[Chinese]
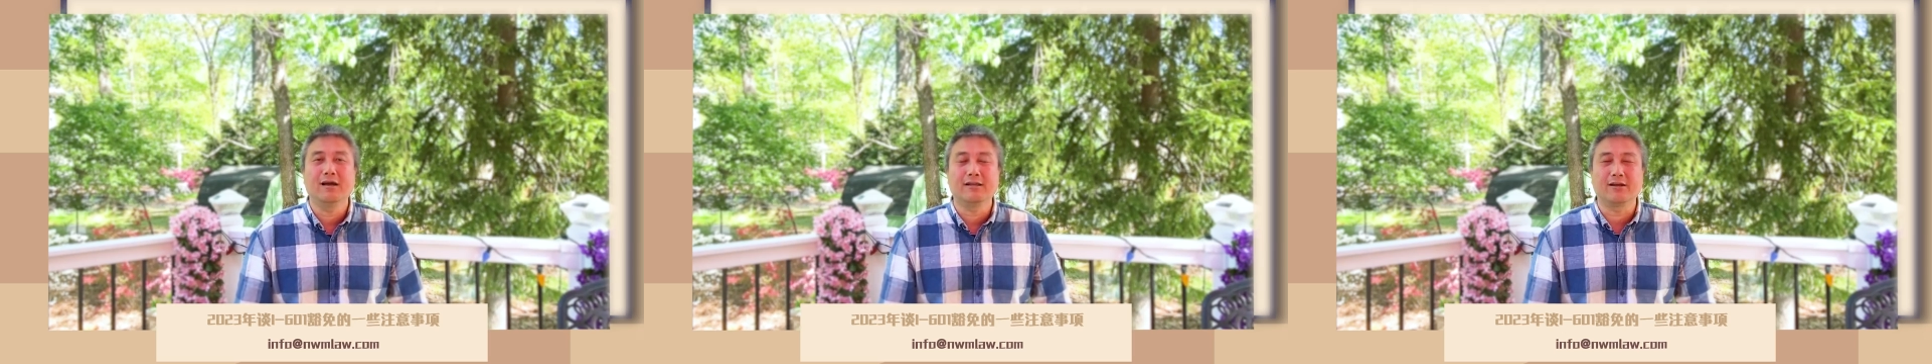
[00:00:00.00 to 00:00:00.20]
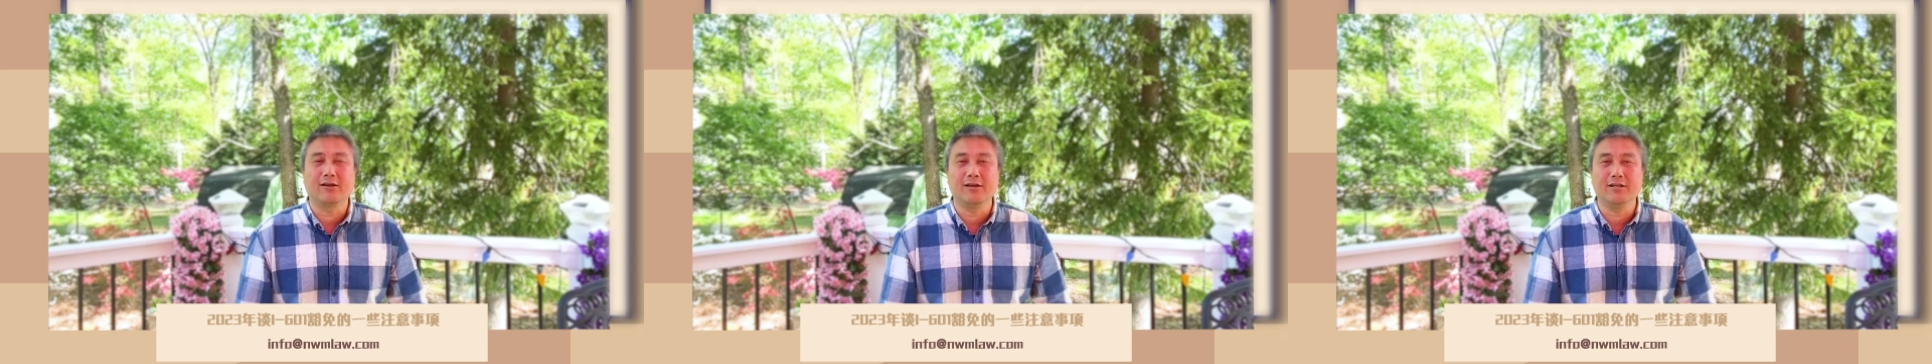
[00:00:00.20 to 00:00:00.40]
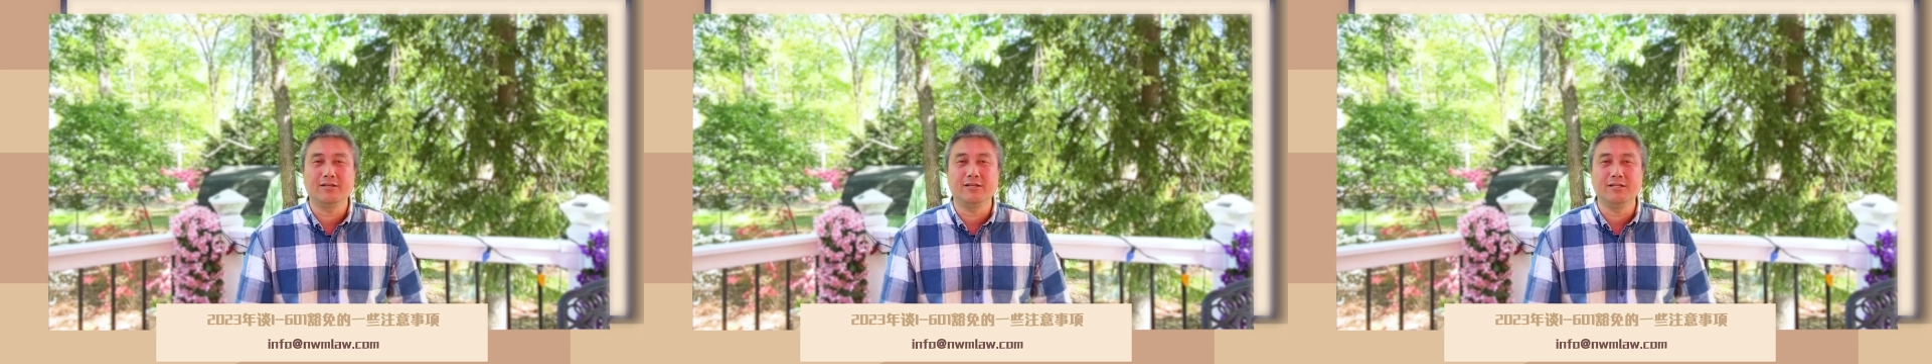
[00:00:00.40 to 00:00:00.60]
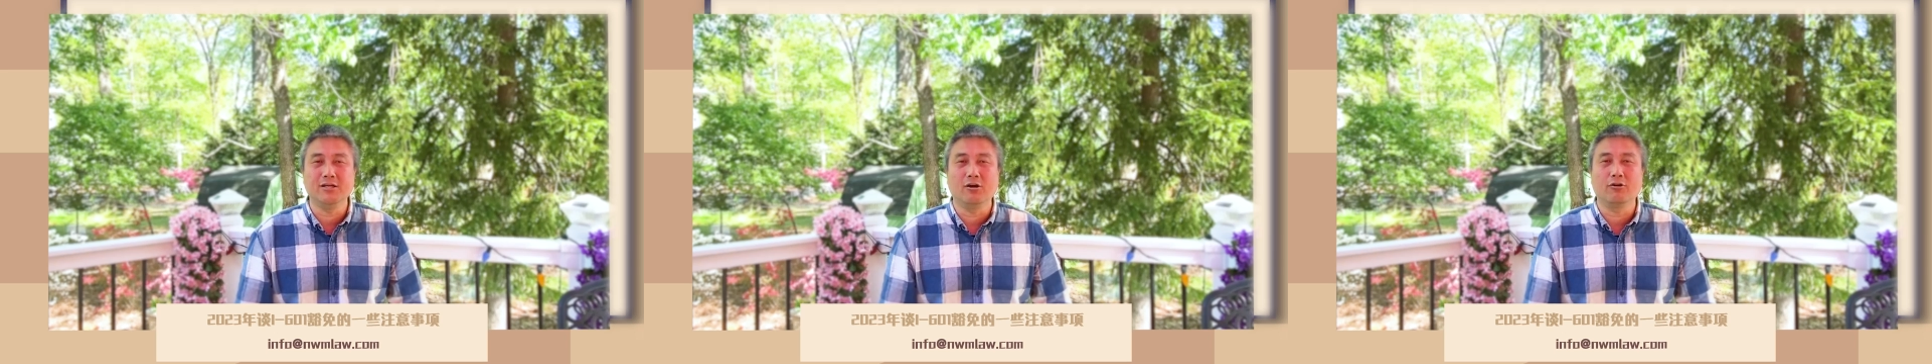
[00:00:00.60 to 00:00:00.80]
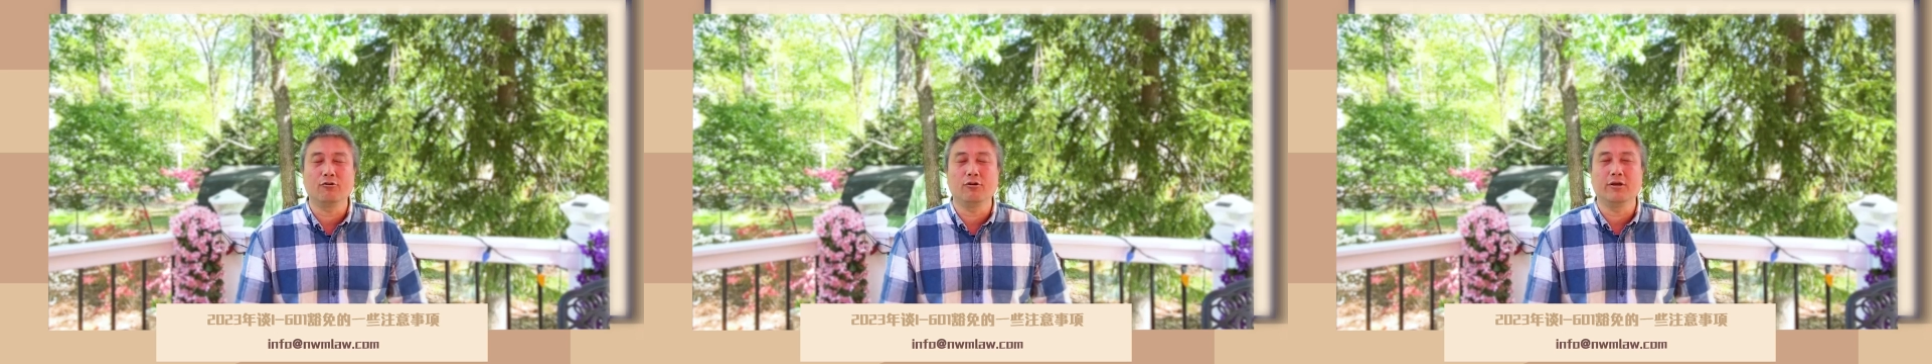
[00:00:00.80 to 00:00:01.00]
啊，他可以提
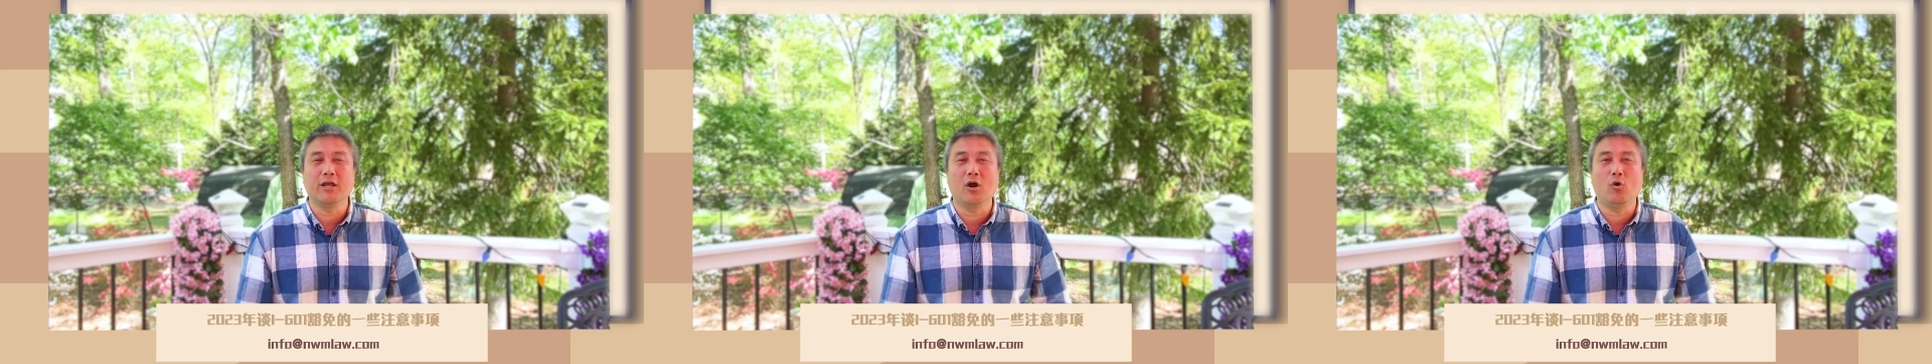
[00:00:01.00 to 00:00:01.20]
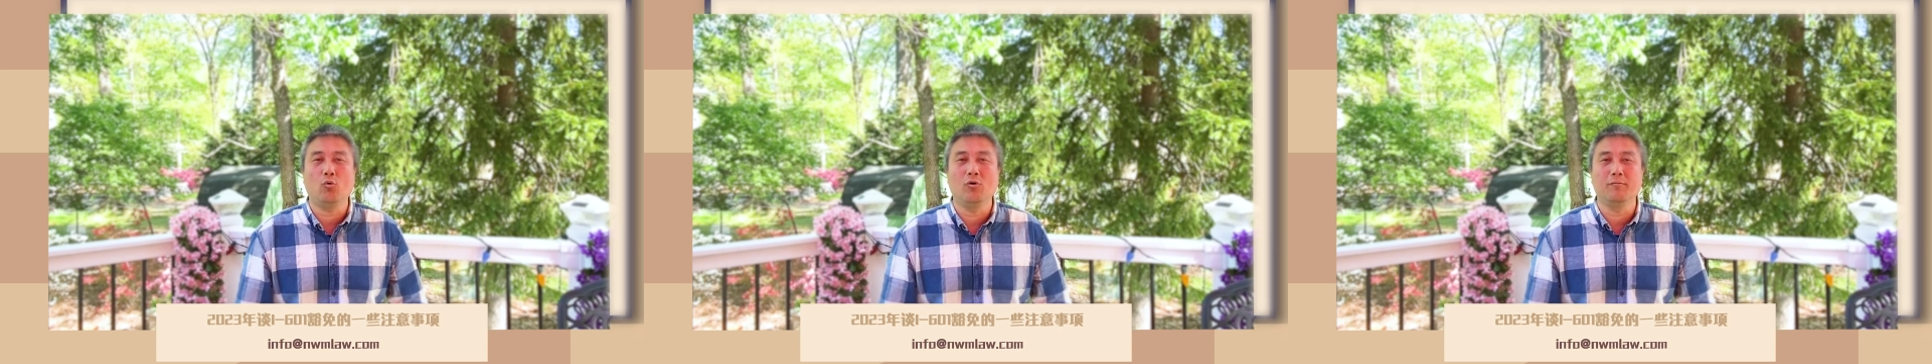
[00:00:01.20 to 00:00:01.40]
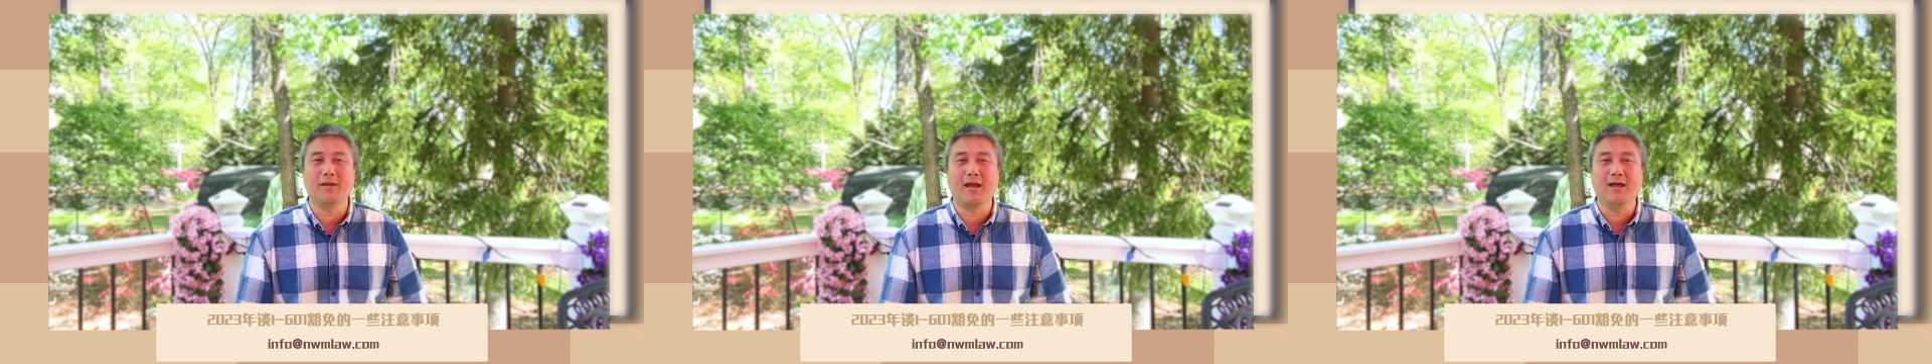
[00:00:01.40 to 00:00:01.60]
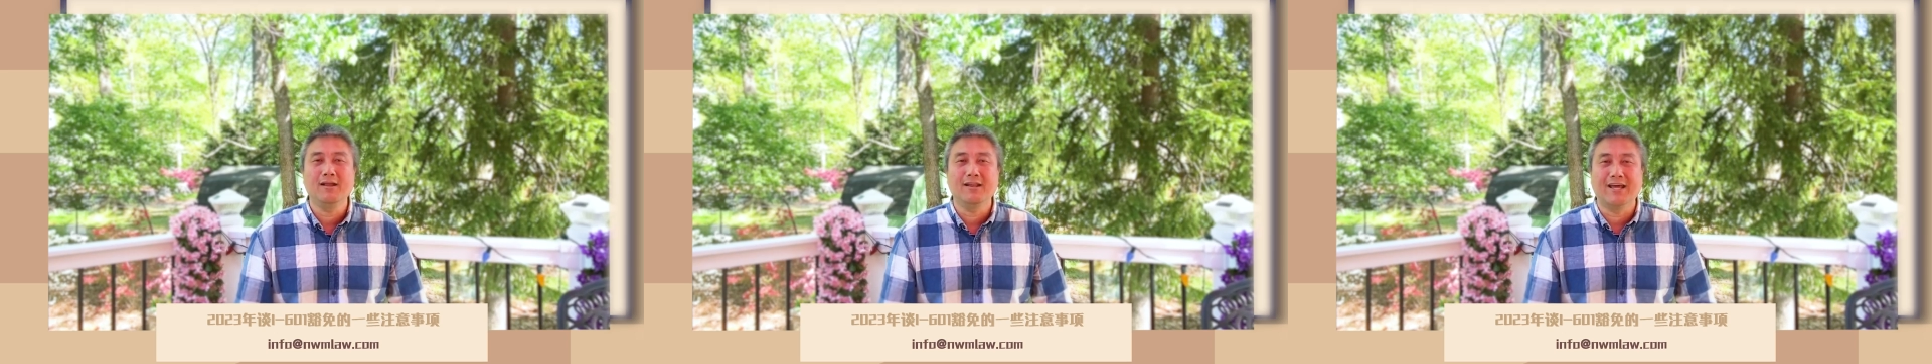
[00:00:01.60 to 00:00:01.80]
交六零幺豁免